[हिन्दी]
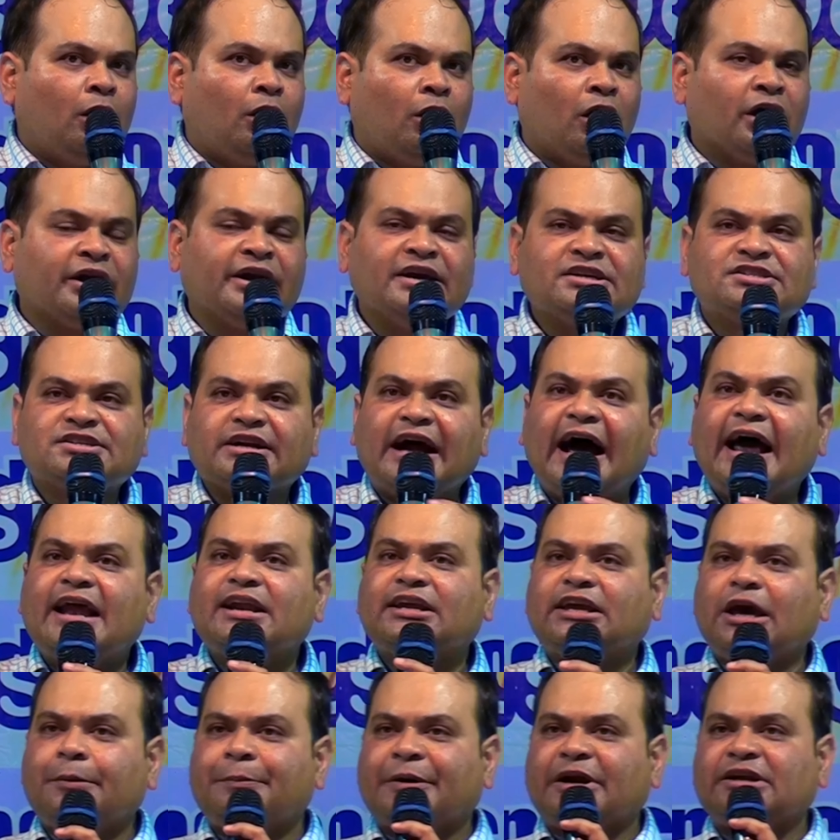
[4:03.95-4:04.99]
और
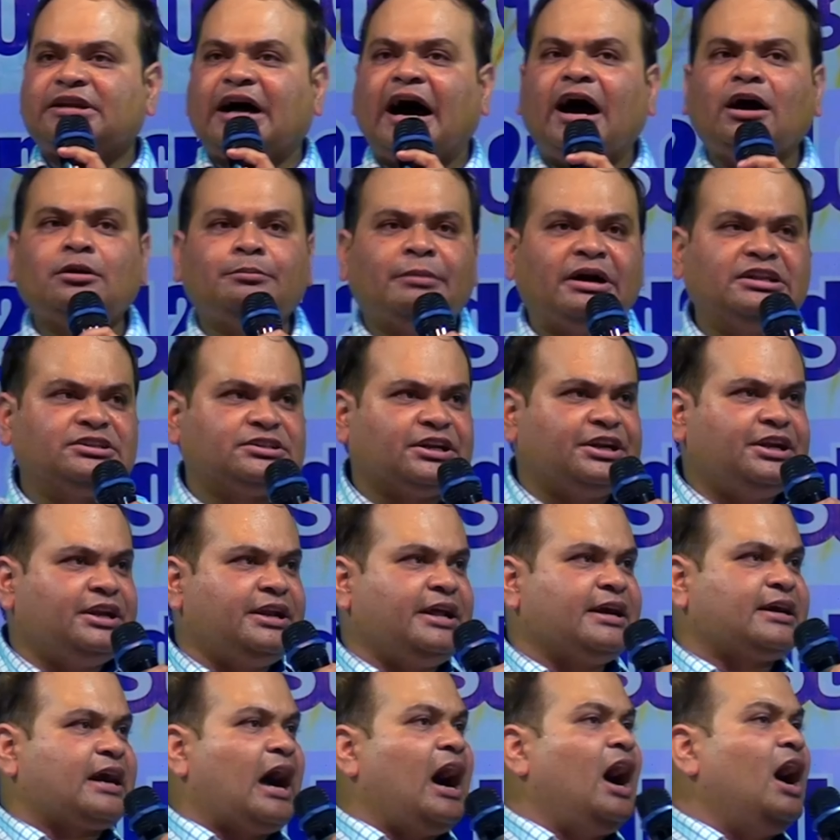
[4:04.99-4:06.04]
इसराइल के प्रधानमंत्री
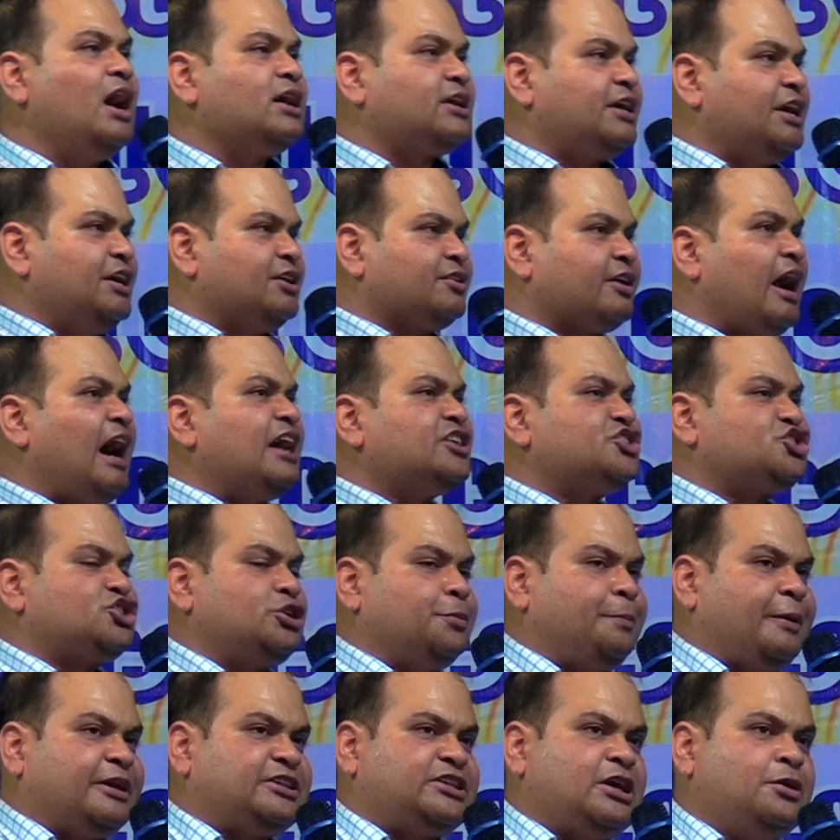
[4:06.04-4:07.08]
ने कहा कि
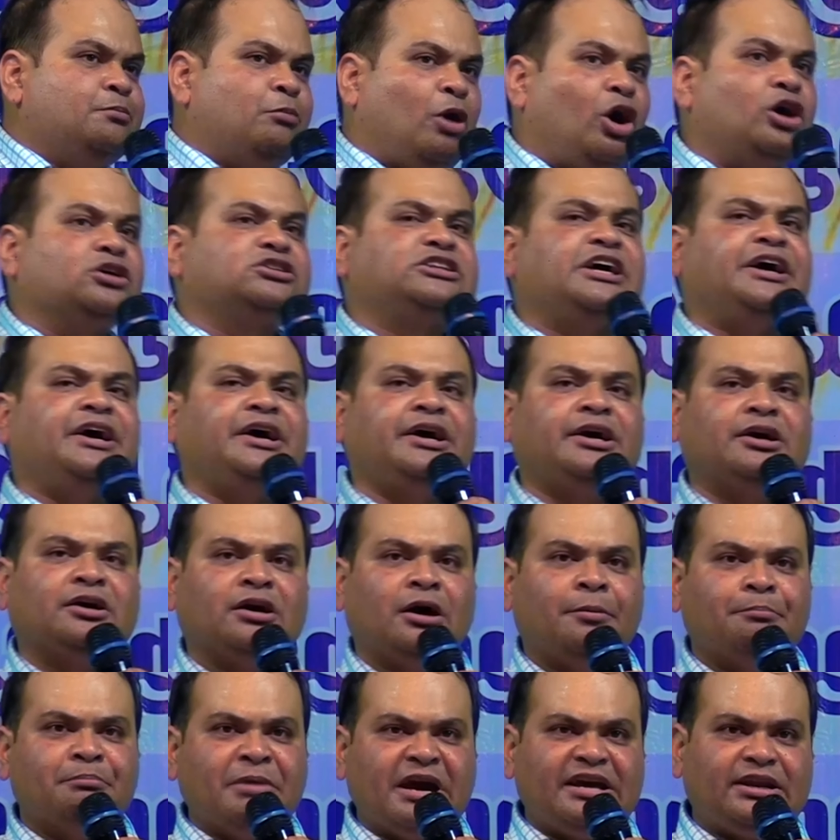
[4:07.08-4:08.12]
राष्ट्रपति महोदय
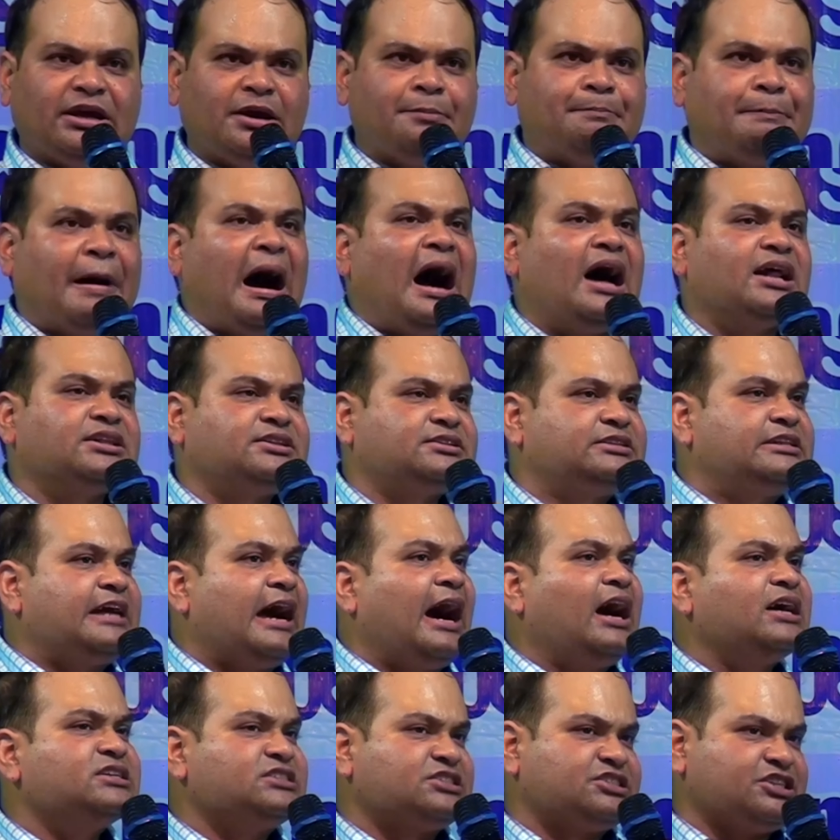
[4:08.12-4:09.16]
मेरी बात
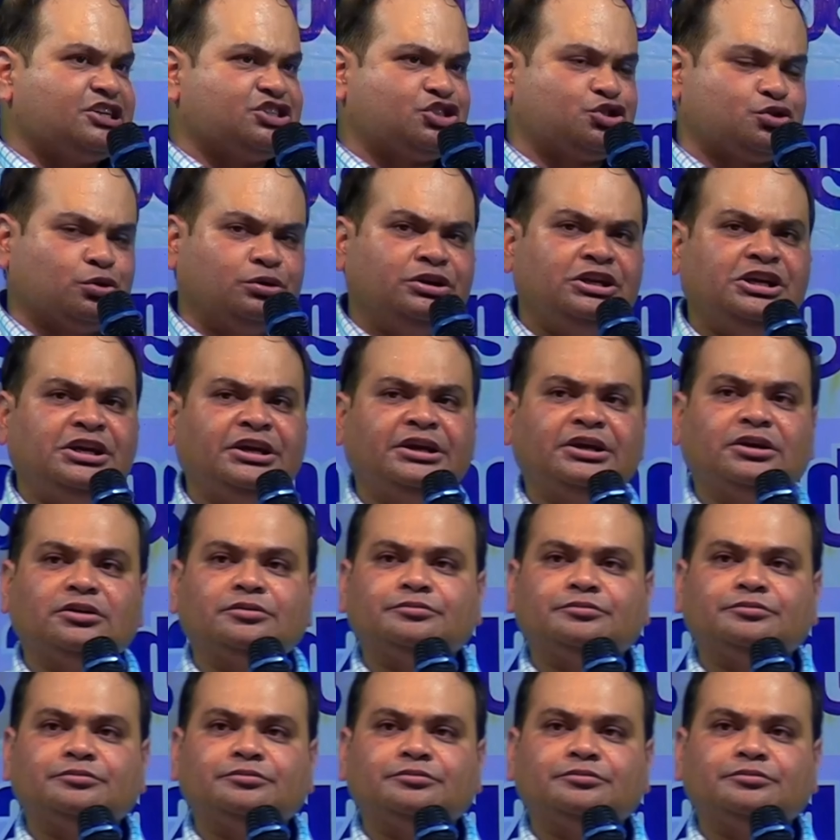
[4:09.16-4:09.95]
ध्यान से सुनिए